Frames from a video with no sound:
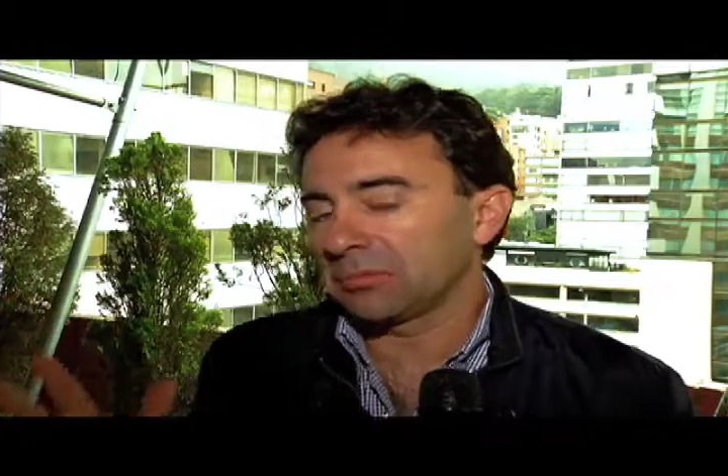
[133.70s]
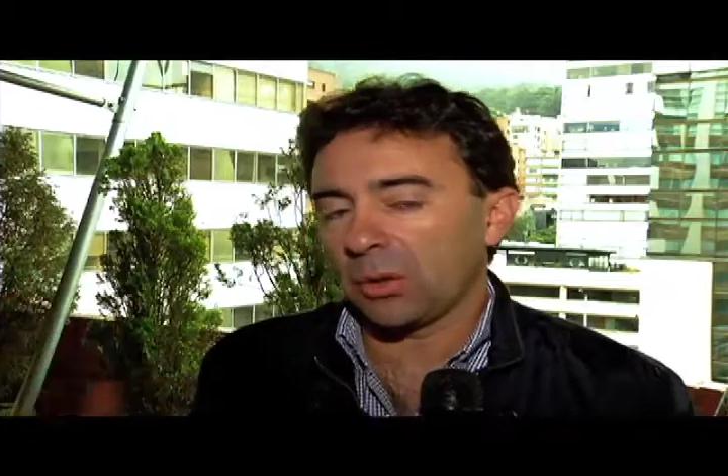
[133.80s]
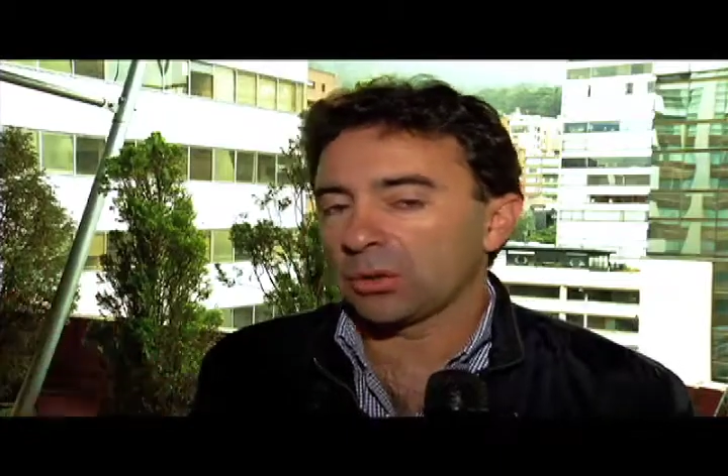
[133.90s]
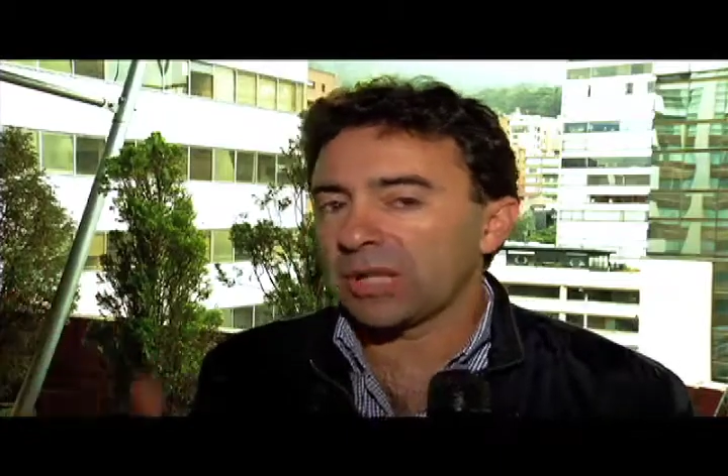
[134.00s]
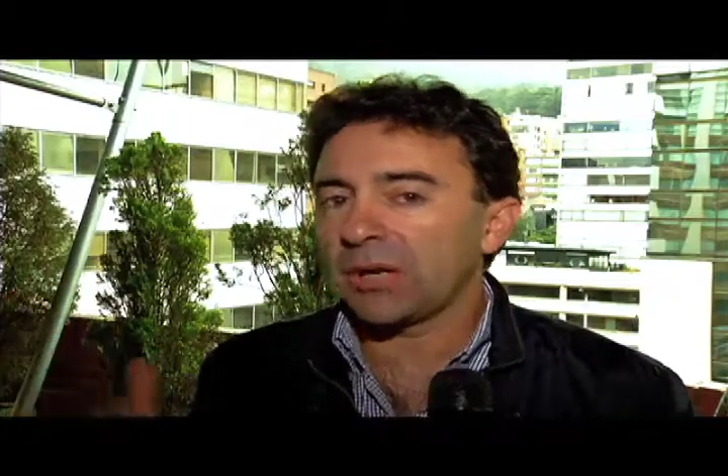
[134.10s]

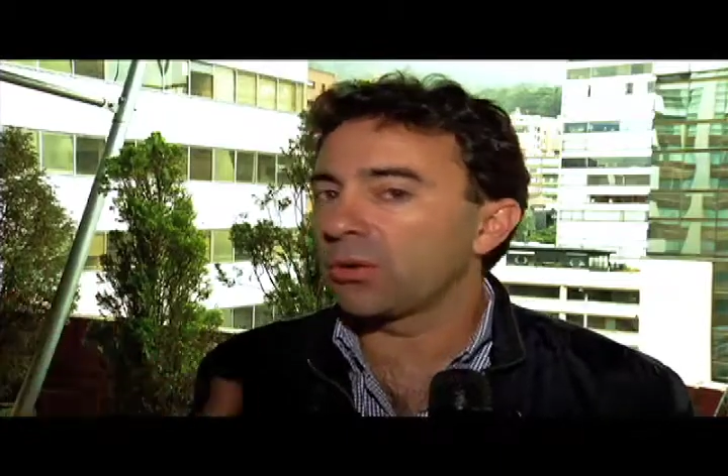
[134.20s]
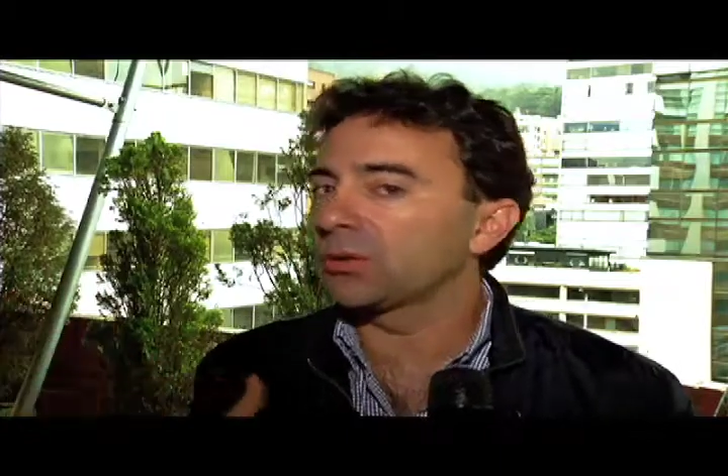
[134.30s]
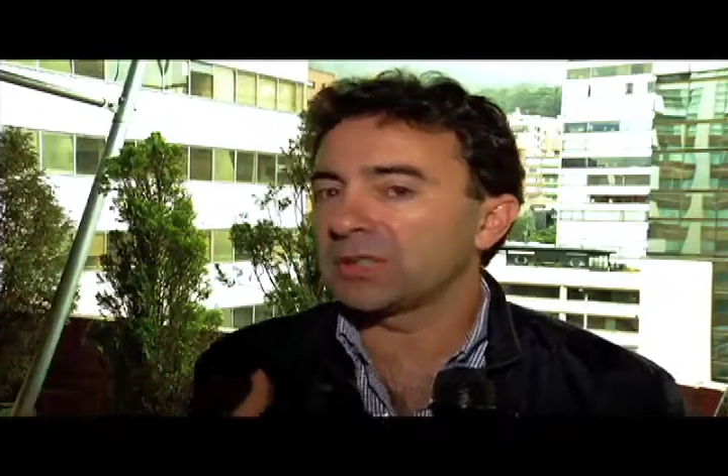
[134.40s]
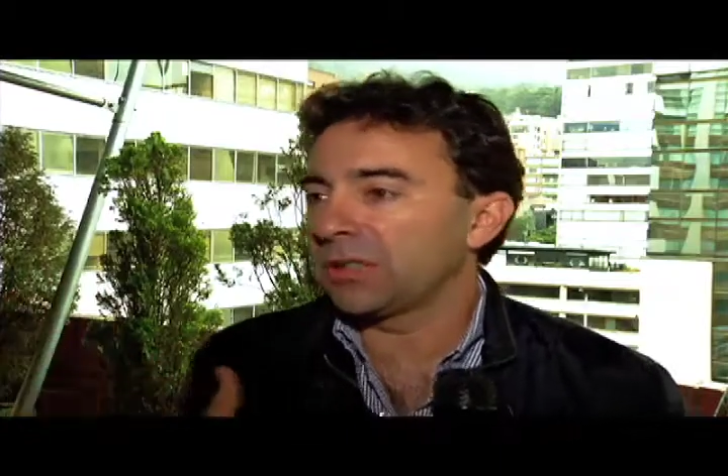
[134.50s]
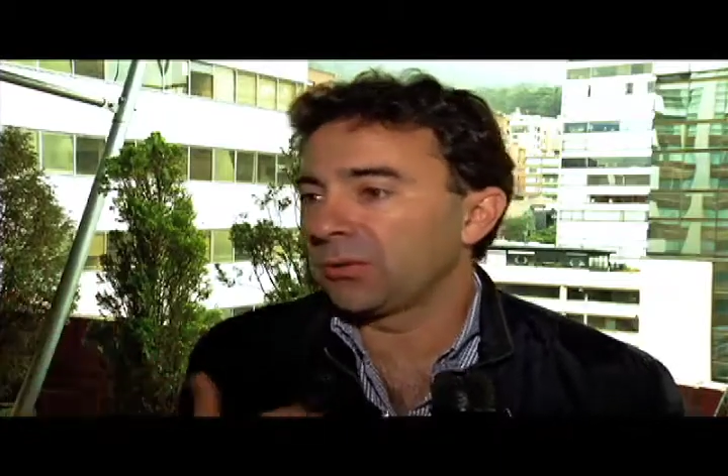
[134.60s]
otra
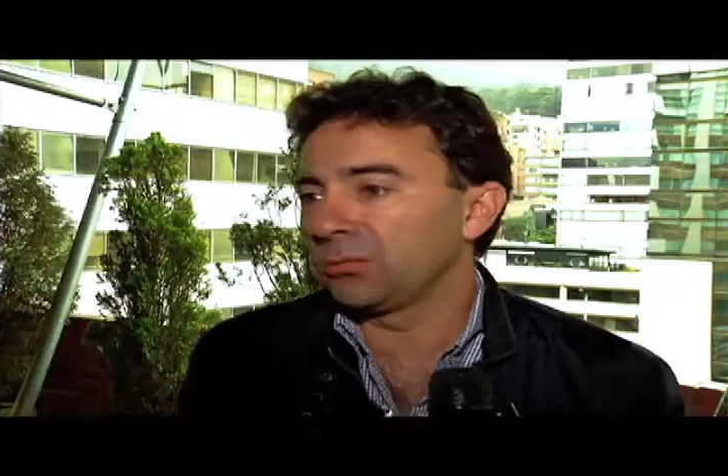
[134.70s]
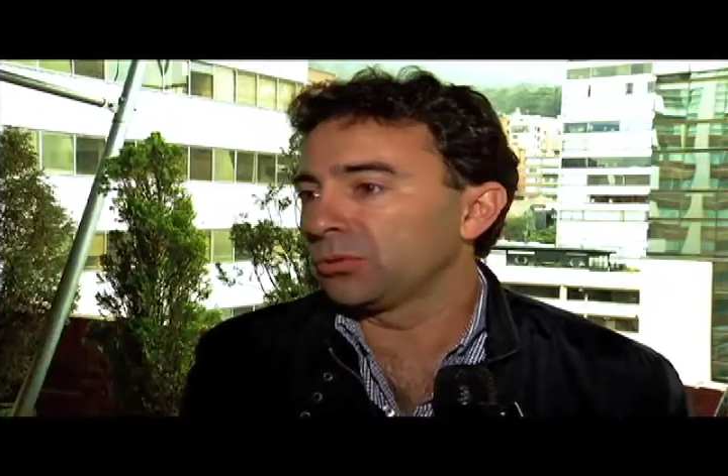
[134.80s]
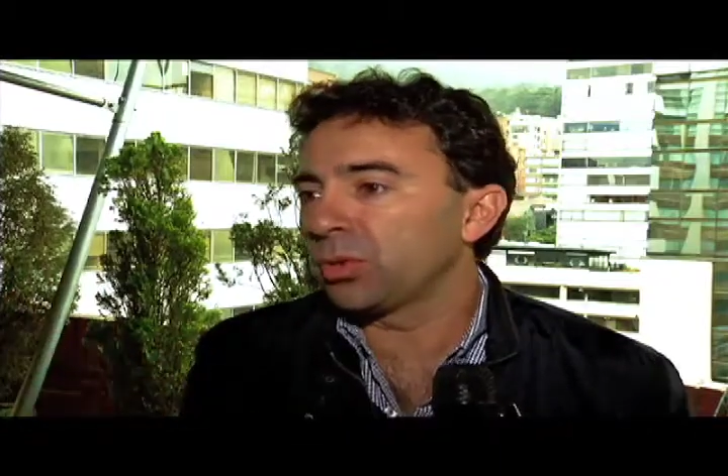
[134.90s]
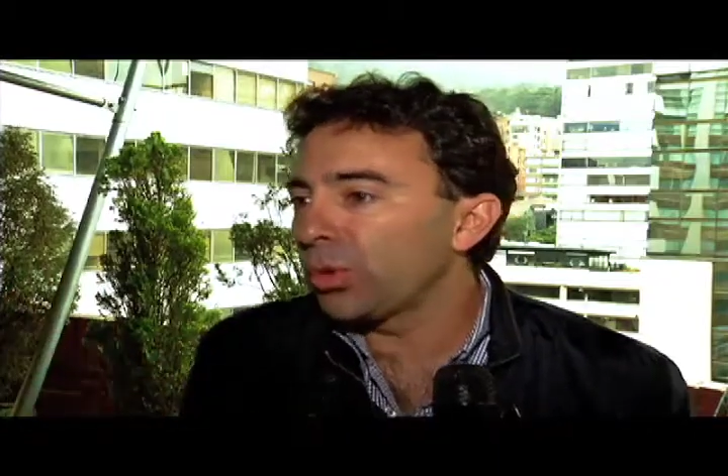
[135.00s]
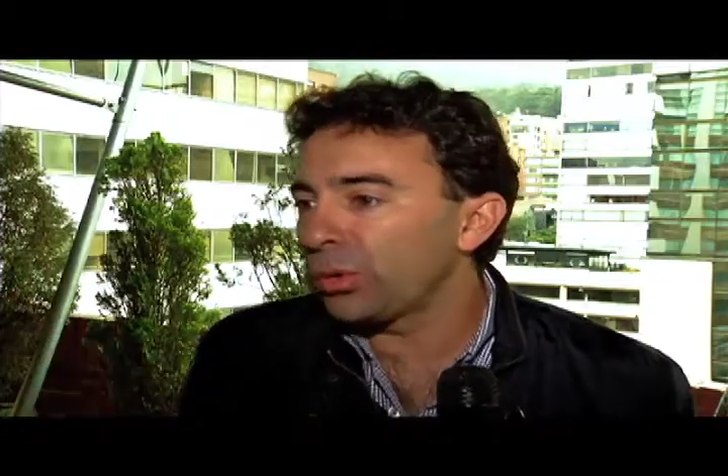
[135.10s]
cosa
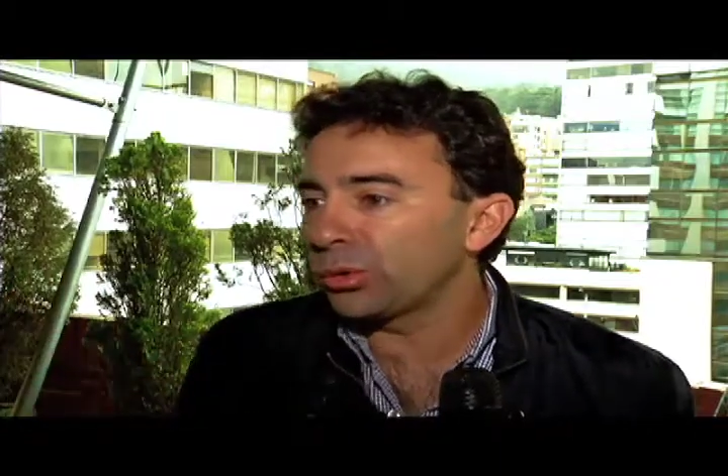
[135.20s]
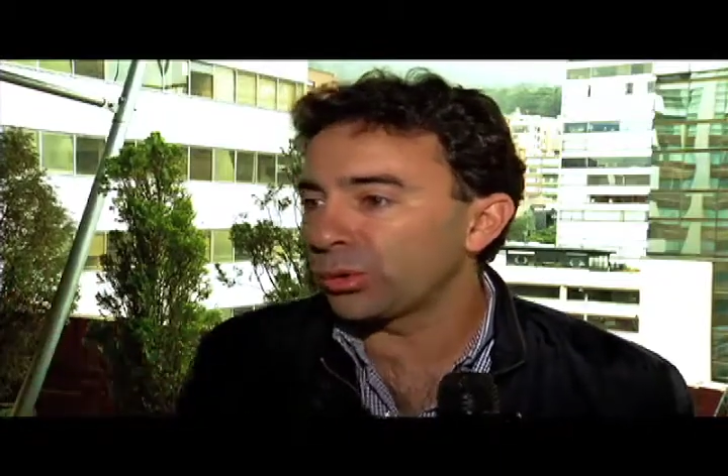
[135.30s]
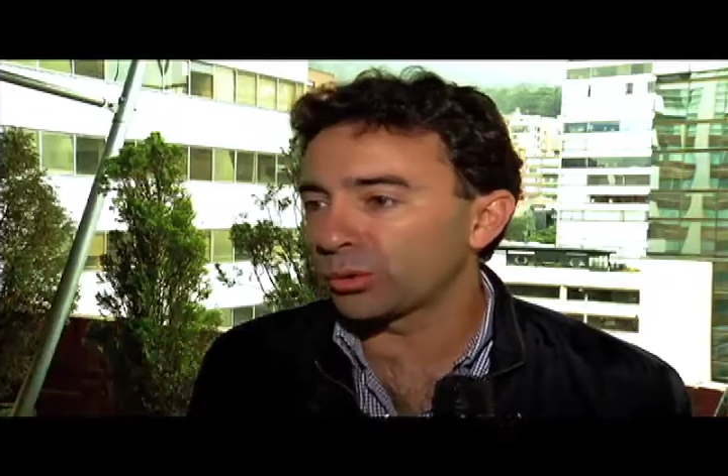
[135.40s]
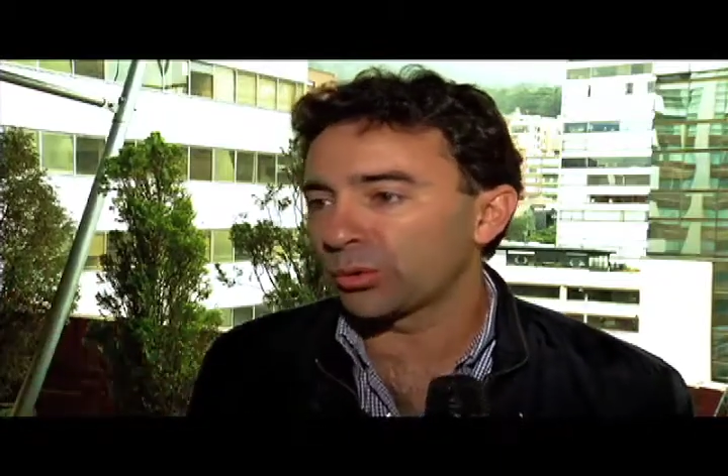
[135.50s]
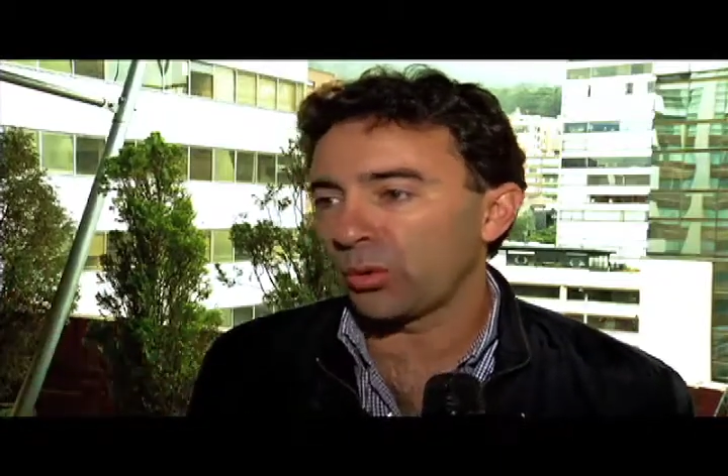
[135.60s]
según su
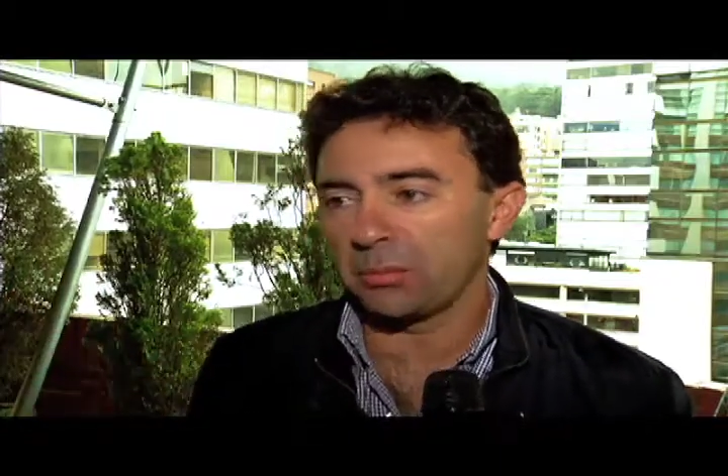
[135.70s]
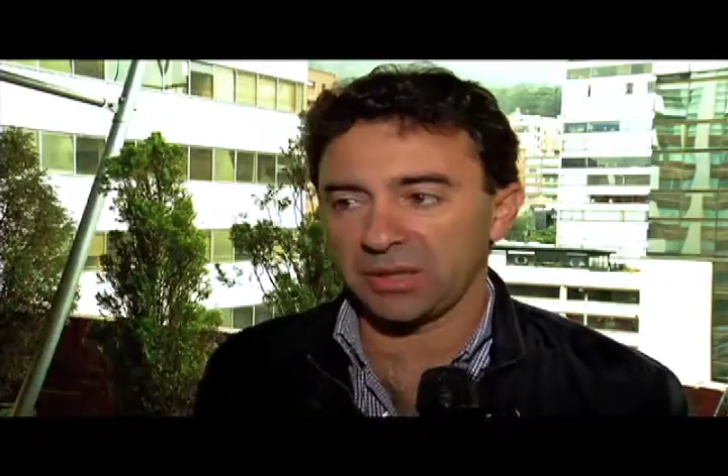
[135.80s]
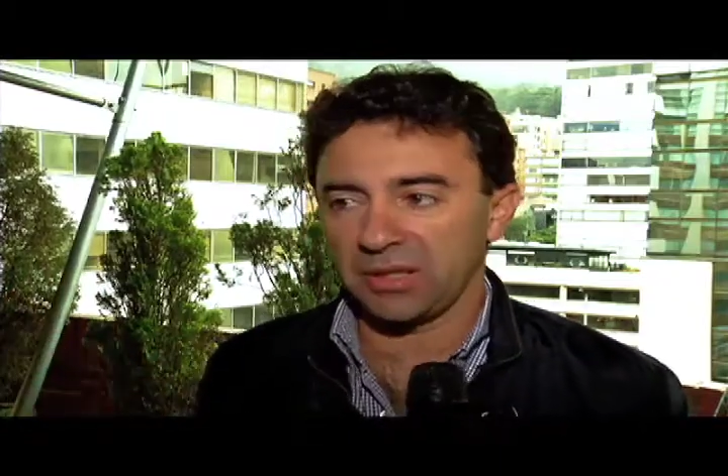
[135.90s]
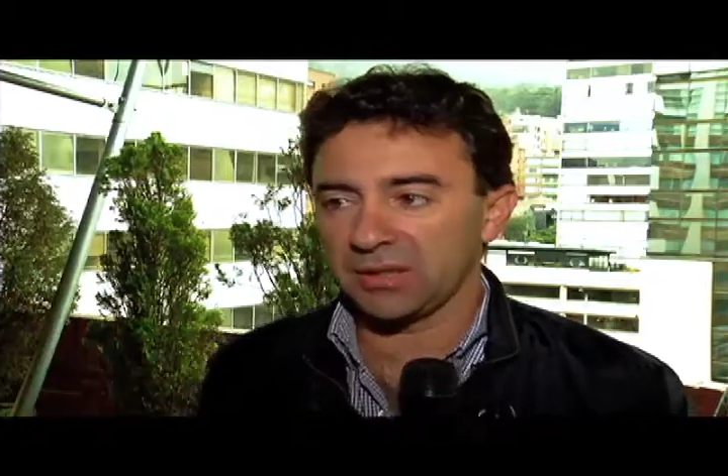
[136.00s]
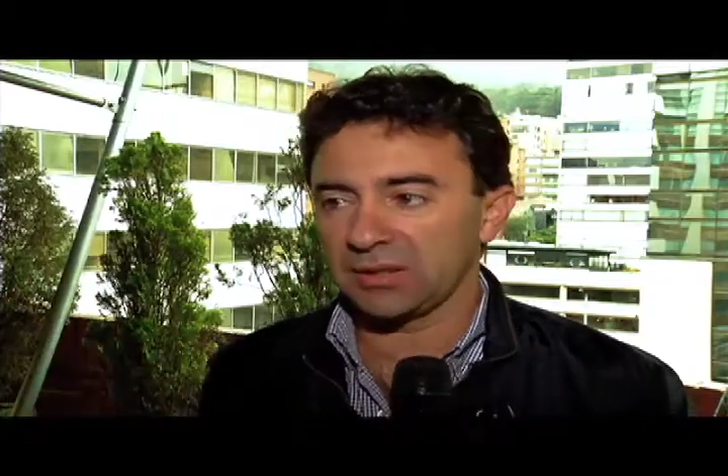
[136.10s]
gusto o su
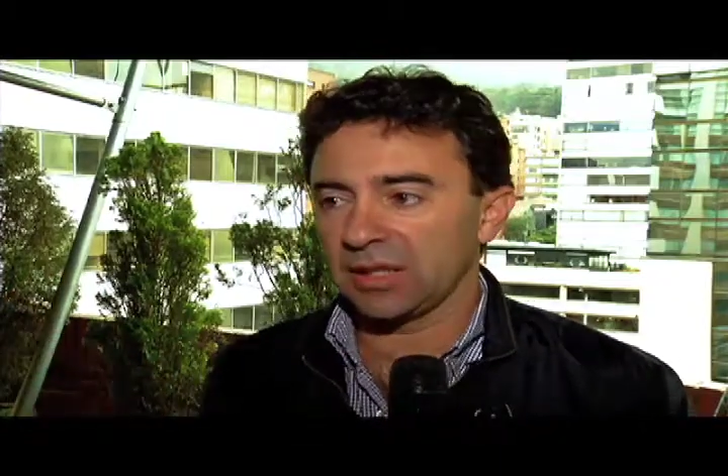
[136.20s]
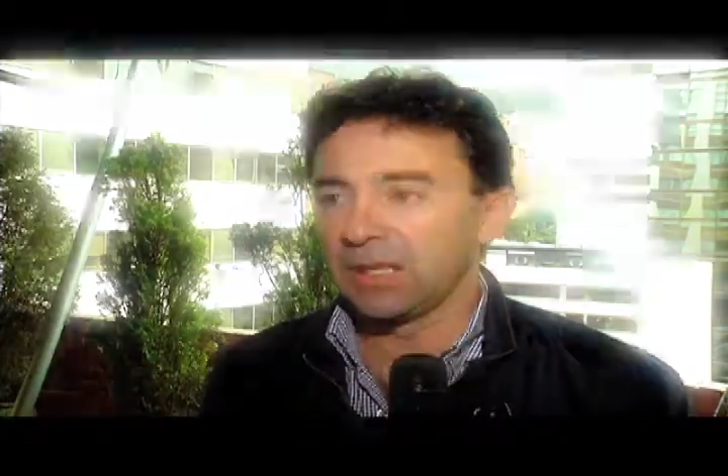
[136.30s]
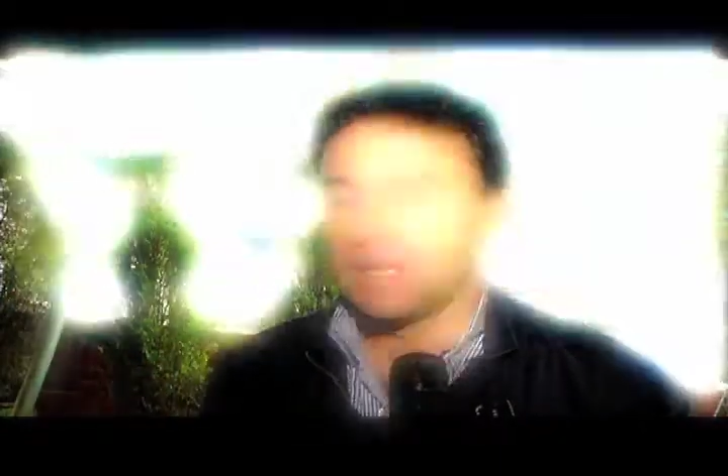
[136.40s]
conveniencia.